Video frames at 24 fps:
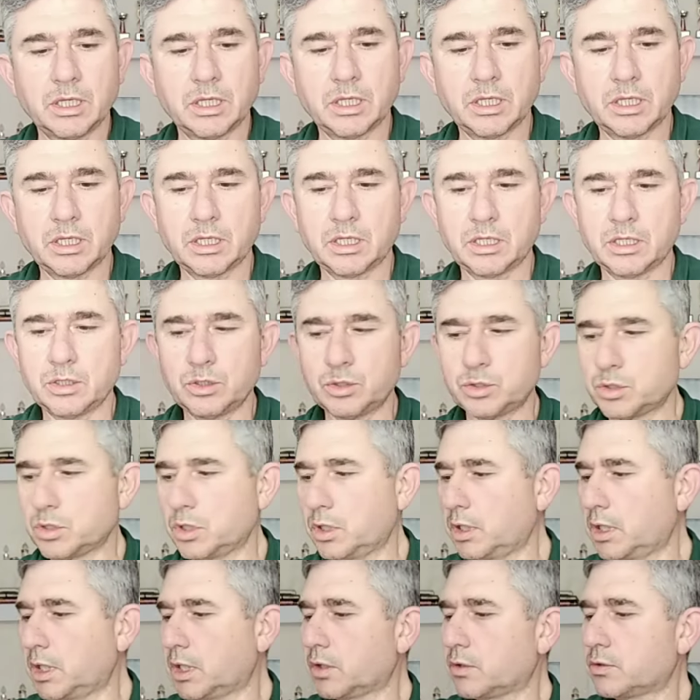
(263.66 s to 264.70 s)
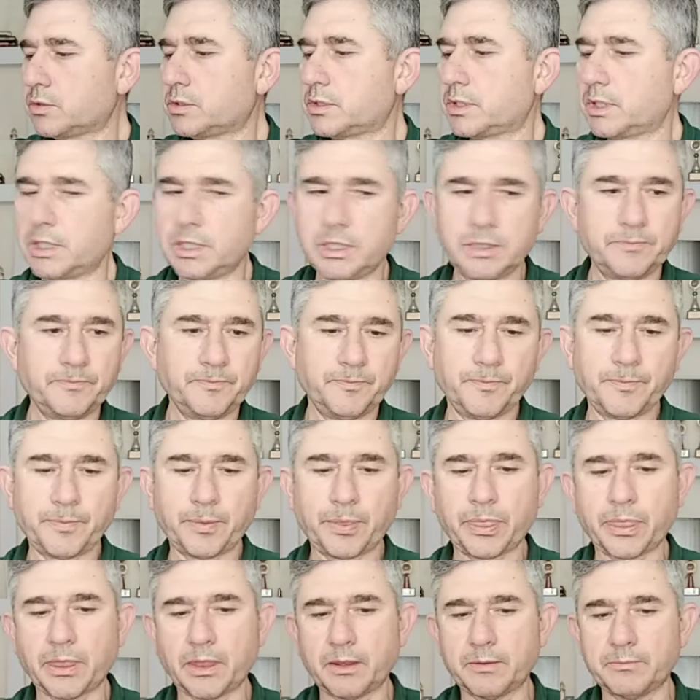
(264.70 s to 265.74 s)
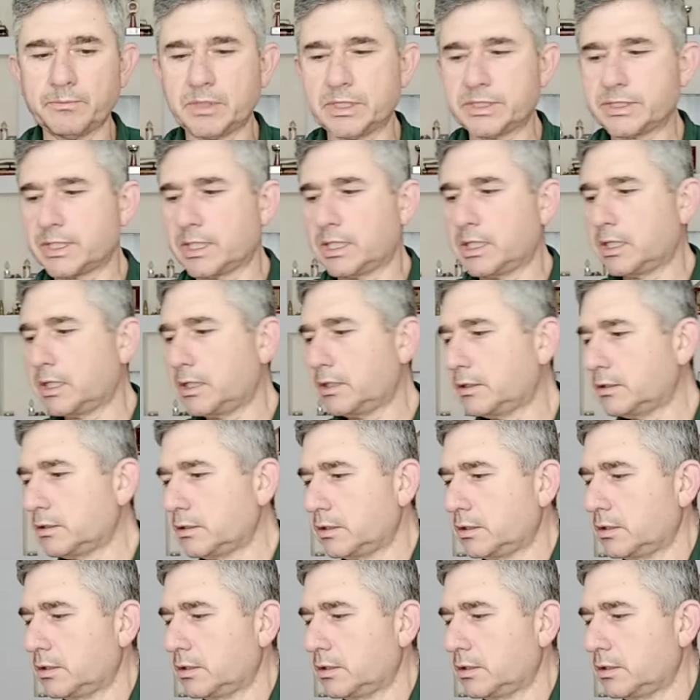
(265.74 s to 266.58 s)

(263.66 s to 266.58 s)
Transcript: Ee, şöyle göstereyim. Mesela